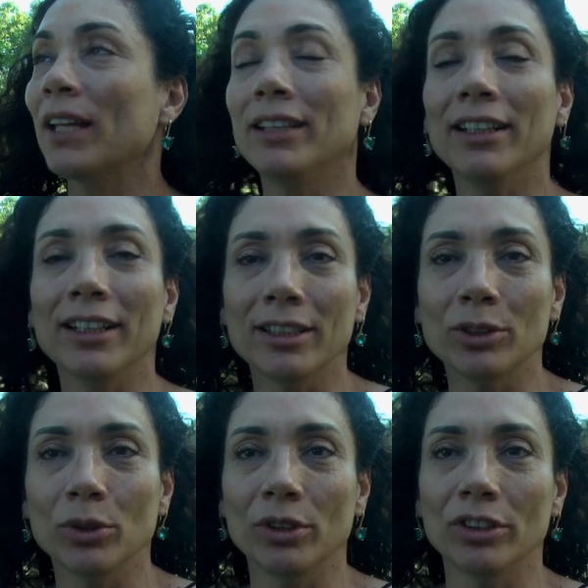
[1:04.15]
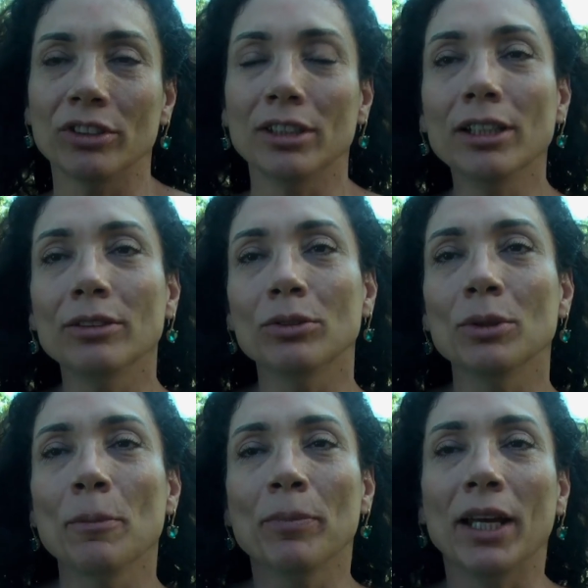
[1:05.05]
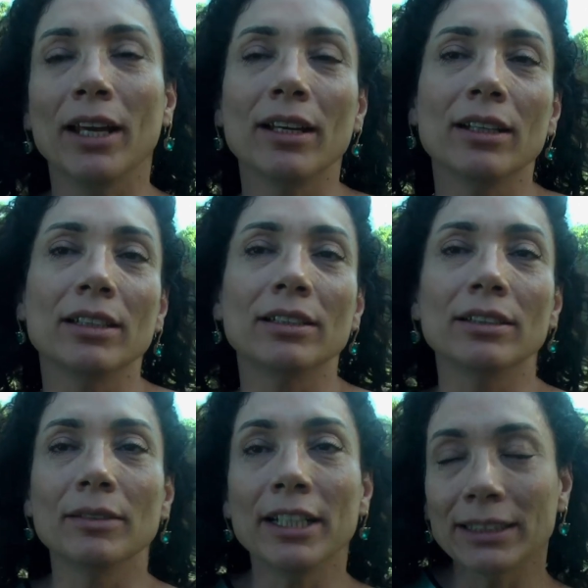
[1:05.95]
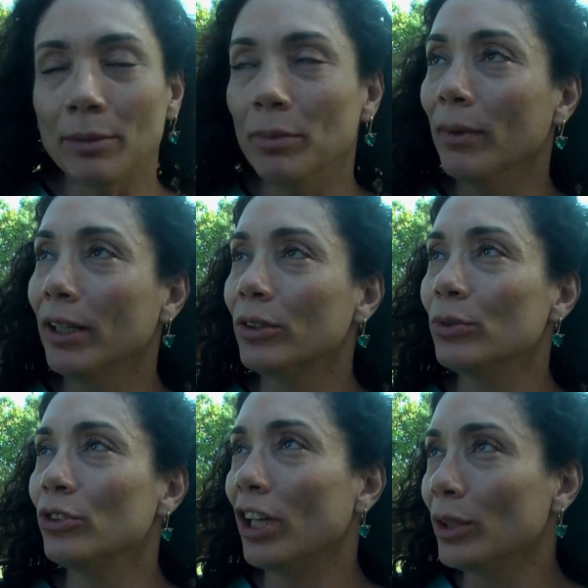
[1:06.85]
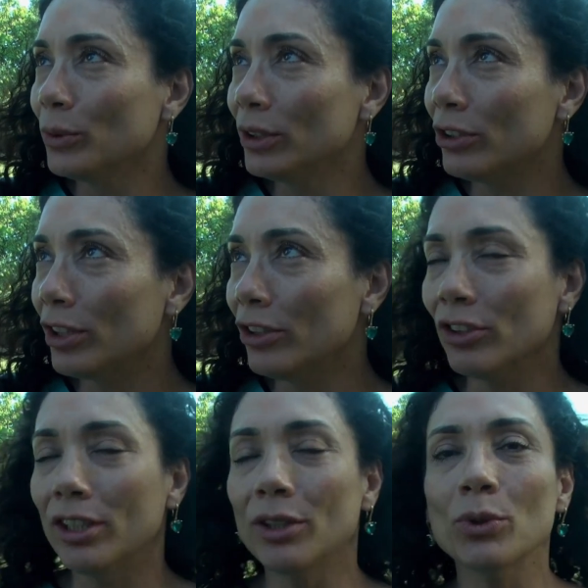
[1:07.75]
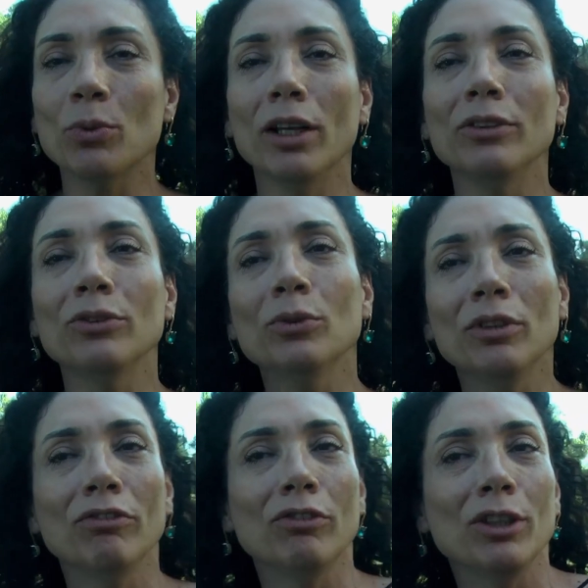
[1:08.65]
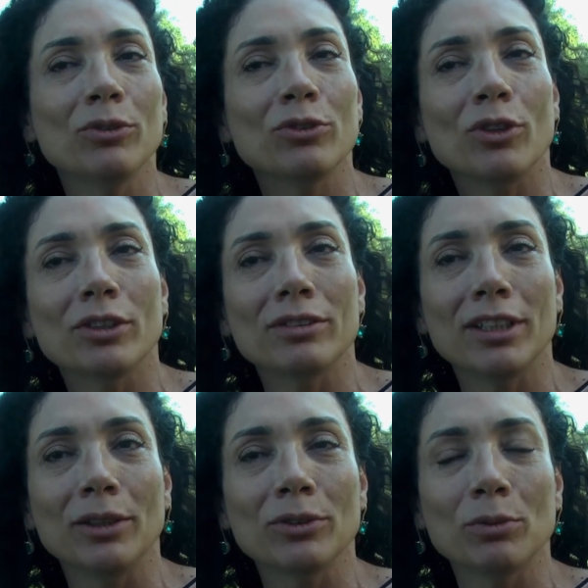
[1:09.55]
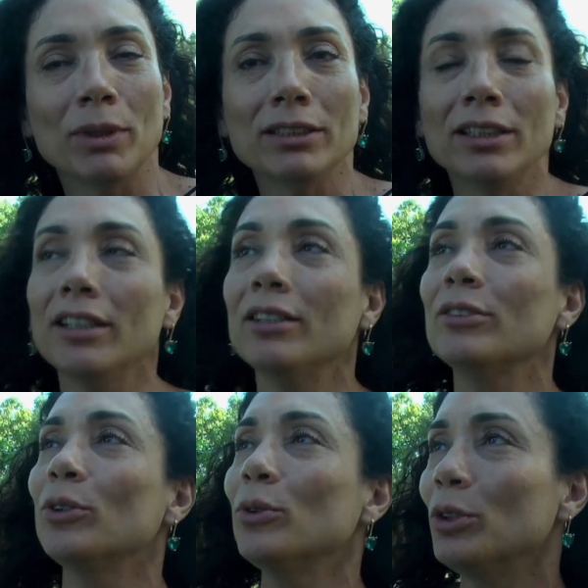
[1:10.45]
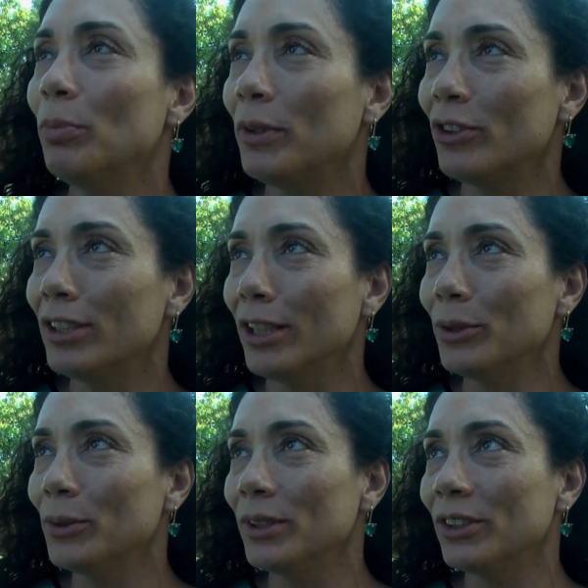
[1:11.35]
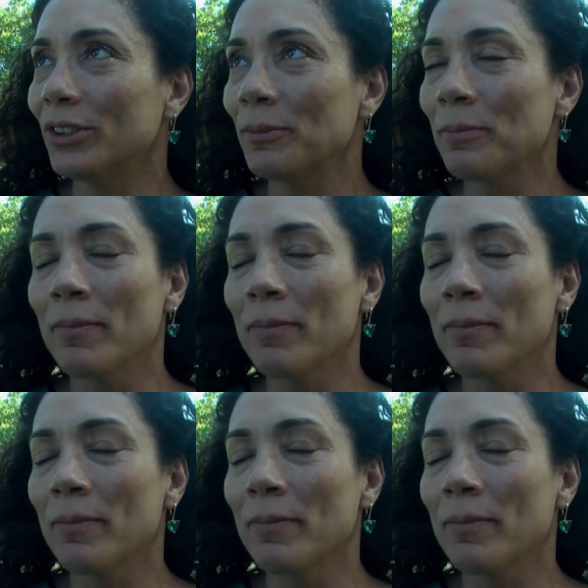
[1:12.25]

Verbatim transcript: tem relações, tanto é, recebimento de alunos estrangeiros, quanto no envio dos nossos alunos brasileiros ou de pesquisadores.